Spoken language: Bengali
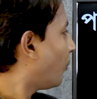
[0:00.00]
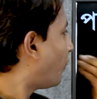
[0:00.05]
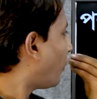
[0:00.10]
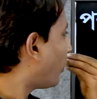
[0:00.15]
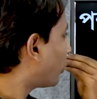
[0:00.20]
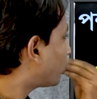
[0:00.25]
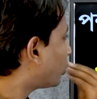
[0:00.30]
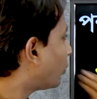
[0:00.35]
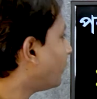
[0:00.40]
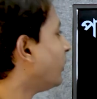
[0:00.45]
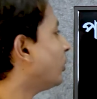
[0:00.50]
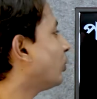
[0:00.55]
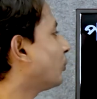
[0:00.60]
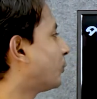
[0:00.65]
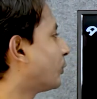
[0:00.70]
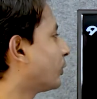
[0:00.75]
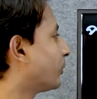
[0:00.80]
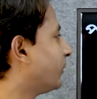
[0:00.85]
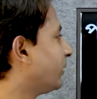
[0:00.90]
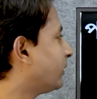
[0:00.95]
পশমের
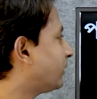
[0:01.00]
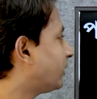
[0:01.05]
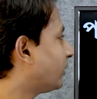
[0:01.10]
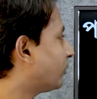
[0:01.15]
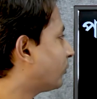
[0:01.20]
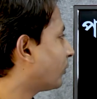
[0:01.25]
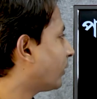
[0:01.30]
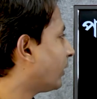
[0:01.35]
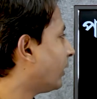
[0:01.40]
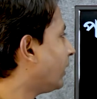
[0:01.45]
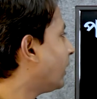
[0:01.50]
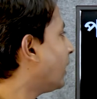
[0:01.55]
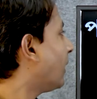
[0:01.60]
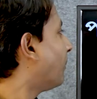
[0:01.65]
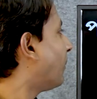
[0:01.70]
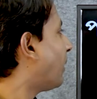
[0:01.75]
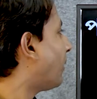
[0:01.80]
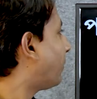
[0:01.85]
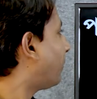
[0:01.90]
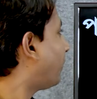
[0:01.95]
উপর ভিত্তি করে
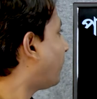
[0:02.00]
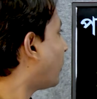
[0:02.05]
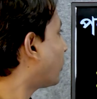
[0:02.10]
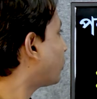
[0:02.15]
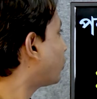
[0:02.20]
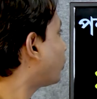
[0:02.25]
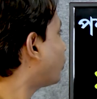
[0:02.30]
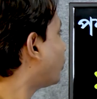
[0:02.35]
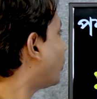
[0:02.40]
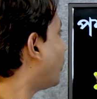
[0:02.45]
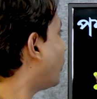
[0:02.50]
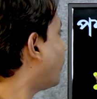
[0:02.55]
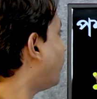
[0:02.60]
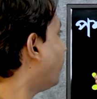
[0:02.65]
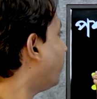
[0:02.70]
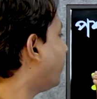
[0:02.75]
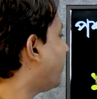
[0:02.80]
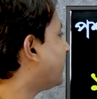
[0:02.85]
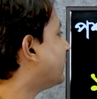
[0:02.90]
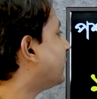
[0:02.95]
বা পশম
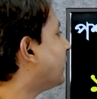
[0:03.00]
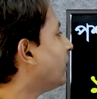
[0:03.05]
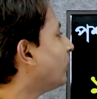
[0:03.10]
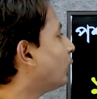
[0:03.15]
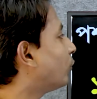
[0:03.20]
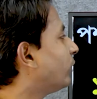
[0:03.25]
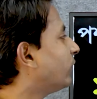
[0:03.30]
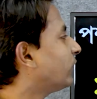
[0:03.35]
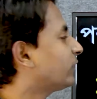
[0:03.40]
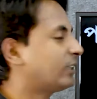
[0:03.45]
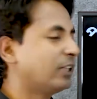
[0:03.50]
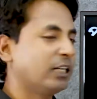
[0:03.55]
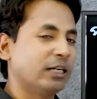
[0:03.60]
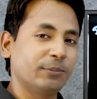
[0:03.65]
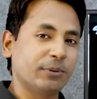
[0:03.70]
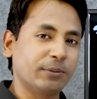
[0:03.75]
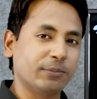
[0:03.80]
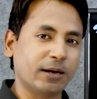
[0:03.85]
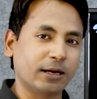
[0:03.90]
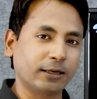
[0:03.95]
বেঁধে উলের
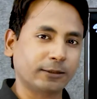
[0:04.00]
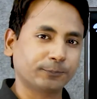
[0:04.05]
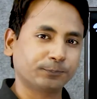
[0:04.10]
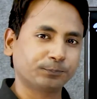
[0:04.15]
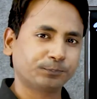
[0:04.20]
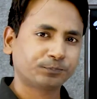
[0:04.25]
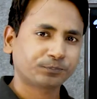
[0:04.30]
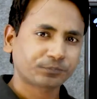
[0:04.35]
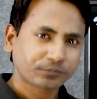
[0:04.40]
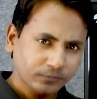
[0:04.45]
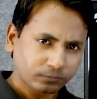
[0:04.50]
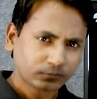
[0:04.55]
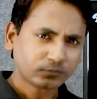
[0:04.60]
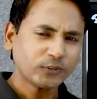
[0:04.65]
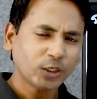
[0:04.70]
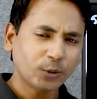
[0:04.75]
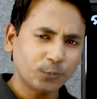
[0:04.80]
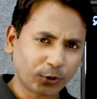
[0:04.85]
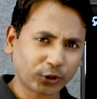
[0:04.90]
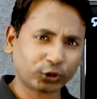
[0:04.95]
শ্রেণীবিভাগ
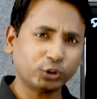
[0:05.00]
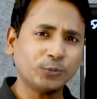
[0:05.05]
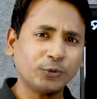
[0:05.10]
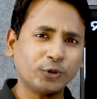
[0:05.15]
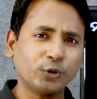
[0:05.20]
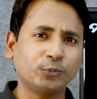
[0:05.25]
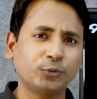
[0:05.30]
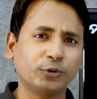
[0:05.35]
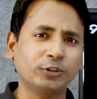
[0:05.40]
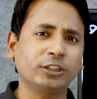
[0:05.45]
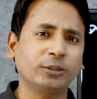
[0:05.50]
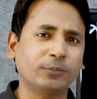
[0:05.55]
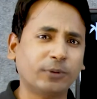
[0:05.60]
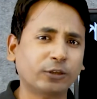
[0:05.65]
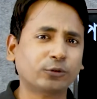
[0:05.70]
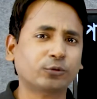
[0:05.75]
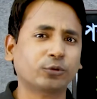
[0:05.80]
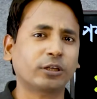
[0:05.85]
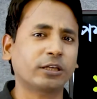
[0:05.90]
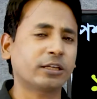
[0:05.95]
পশমের উপর নির্ভর
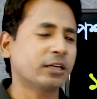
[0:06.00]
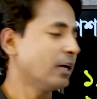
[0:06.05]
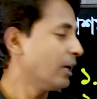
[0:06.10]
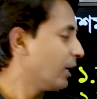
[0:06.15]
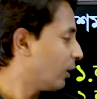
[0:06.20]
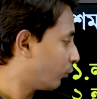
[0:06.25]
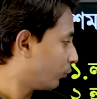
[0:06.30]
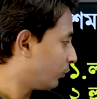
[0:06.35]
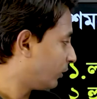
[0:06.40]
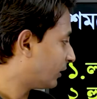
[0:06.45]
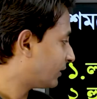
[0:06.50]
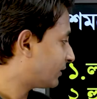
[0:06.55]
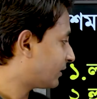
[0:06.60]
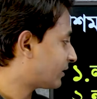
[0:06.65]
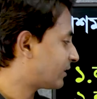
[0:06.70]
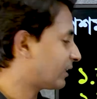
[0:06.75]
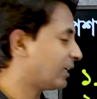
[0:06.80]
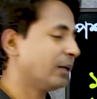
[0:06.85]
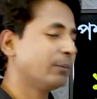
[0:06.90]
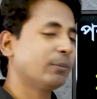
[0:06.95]
করেই উলের যে
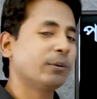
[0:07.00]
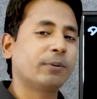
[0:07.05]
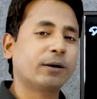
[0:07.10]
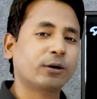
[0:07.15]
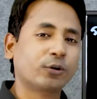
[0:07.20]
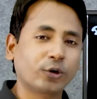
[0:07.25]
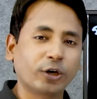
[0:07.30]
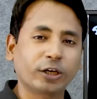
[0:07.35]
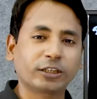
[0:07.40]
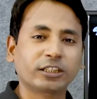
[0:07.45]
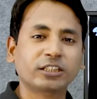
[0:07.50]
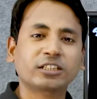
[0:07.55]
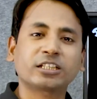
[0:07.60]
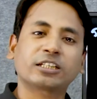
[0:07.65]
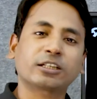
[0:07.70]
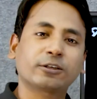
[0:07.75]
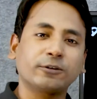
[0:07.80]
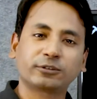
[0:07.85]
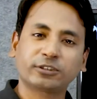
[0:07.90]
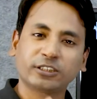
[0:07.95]
শ্রেণী বিভাগ কয়টা
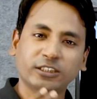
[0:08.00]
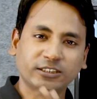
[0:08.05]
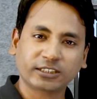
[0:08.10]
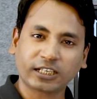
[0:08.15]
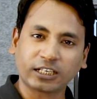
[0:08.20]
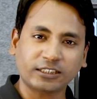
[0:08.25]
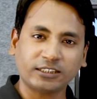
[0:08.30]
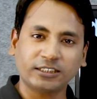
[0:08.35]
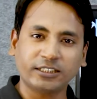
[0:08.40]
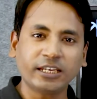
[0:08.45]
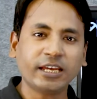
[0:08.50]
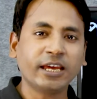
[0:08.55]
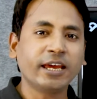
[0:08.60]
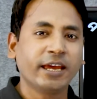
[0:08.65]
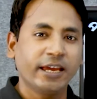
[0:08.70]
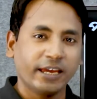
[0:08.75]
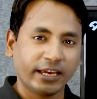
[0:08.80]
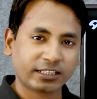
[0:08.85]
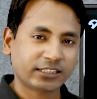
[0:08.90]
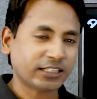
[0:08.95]
সেটা হচ্ছে সাতটি
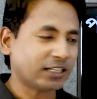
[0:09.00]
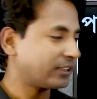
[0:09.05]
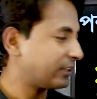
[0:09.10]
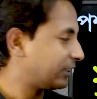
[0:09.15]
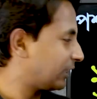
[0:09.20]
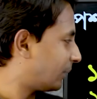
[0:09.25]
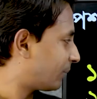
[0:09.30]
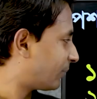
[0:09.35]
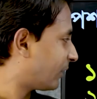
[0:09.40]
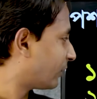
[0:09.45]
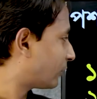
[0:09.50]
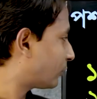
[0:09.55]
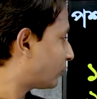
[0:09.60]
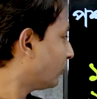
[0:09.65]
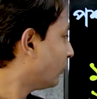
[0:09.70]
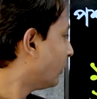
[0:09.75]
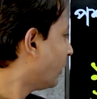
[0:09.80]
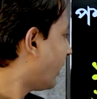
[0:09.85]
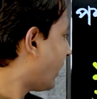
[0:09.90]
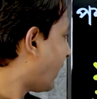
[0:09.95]
এই সাতটি আমরা একটু
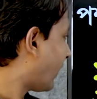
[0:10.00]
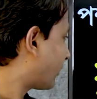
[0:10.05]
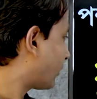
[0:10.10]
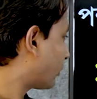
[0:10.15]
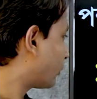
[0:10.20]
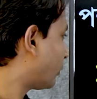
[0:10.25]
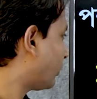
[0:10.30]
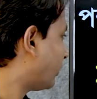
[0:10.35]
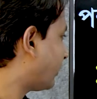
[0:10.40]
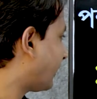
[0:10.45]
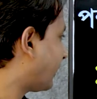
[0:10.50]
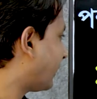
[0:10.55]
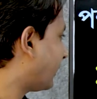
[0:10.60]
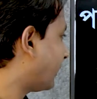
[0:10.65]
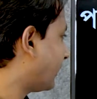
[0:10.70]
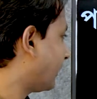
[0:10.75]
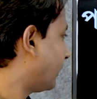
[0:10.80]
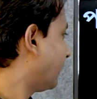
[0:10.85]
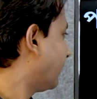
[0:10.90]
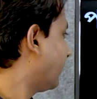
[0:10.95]
এক নজরে দেখে
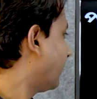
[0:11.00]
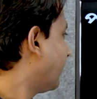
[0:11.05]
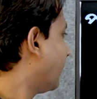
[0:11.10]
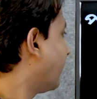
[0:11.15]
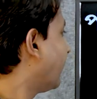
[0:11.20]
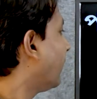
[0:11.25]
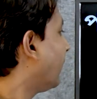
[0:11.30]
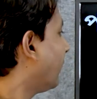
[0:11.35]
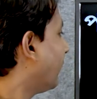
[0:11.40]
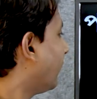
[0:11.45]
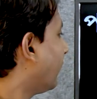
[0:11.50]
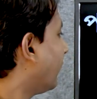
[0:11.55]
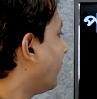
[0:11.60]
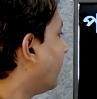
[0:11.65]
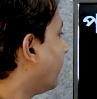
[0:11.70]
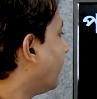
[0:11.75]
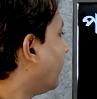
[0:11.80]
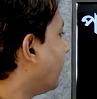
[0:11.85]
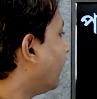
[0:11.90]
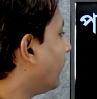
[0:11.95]
নিই
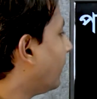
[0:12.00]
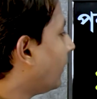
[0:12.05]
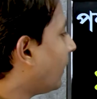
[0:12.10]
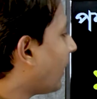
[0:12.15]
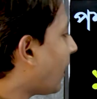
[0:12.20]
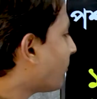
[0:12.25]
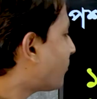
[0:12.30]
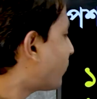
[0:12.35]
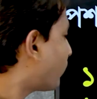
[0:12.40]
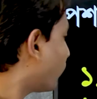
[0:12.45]
ল্যাম্পস